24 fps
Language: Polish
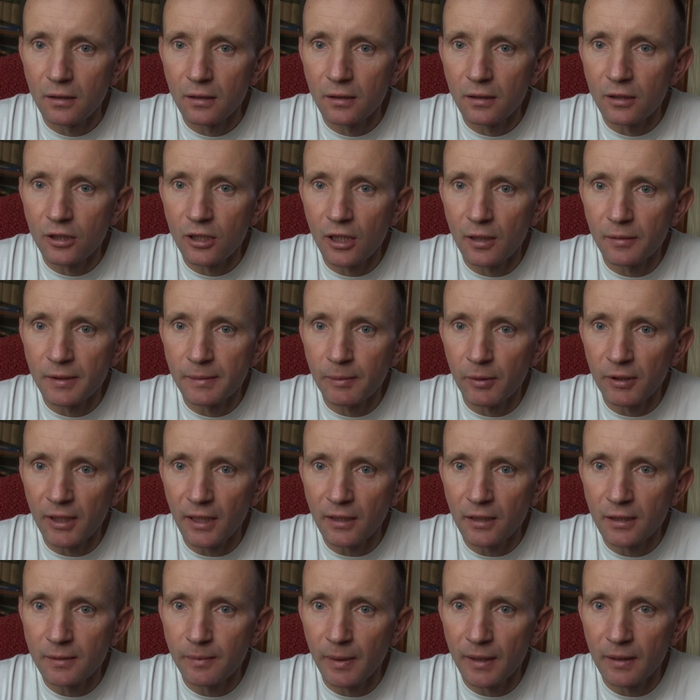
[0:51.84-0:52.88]
że
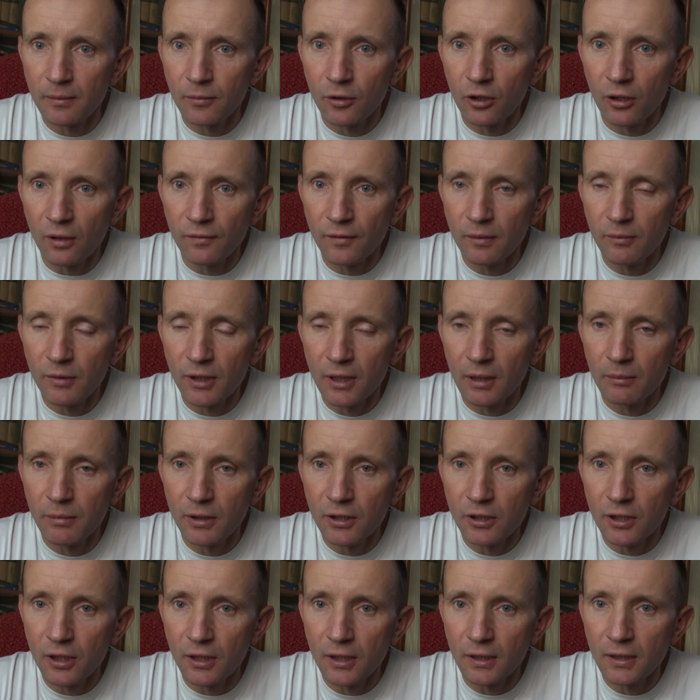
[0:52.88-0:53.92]
spotkanie z panem Korwin-Mikke
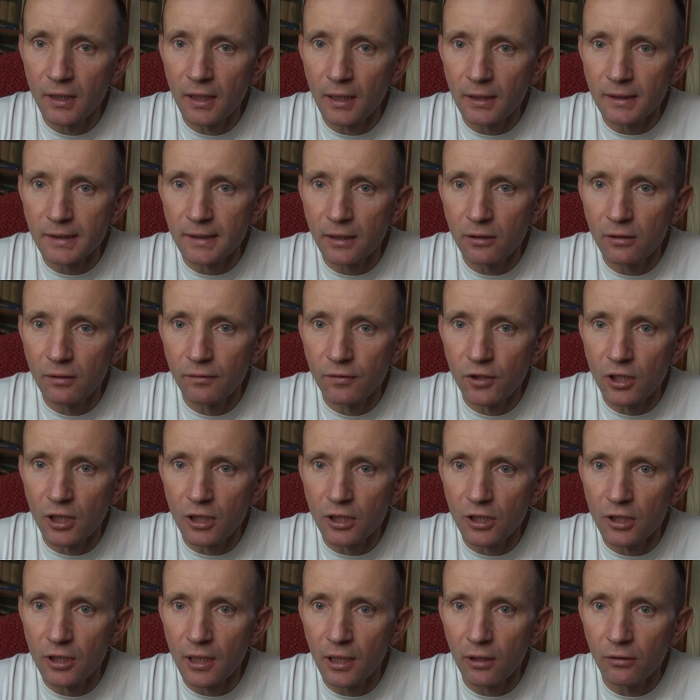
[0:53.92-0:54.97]
będzie 11
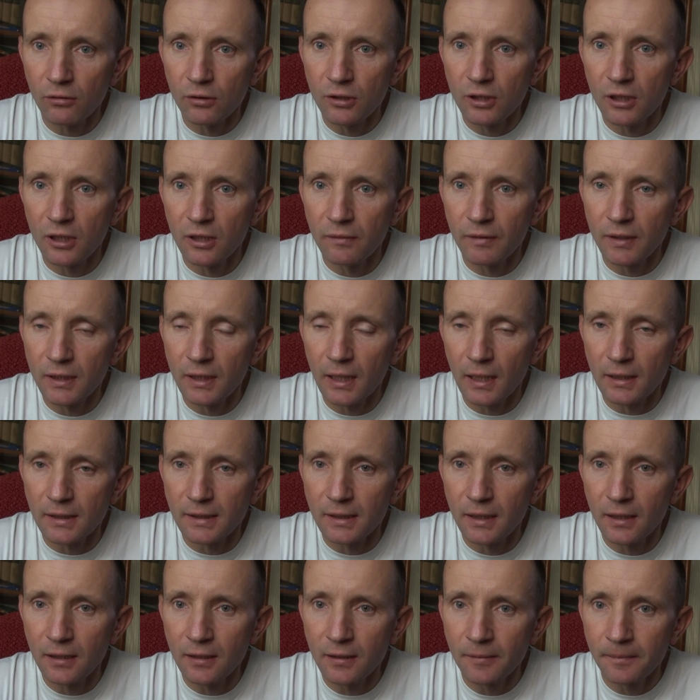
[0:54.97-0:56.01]
września o godzinie
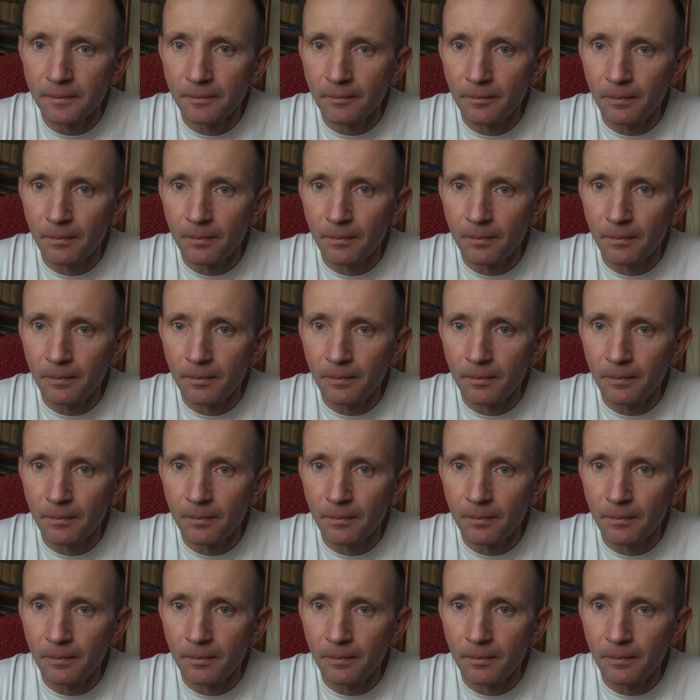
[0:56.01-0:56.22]
19